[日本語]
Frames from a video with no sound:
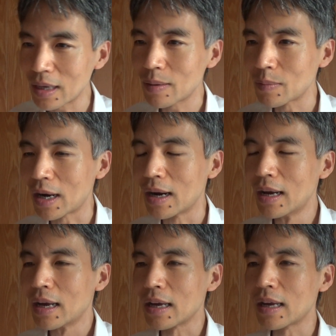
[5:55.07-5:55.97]
ねまあ
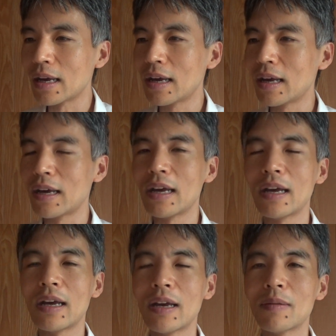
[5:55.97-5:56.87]

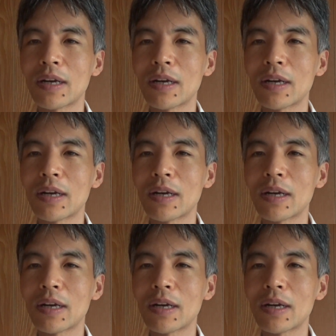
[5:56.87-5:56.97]
えー、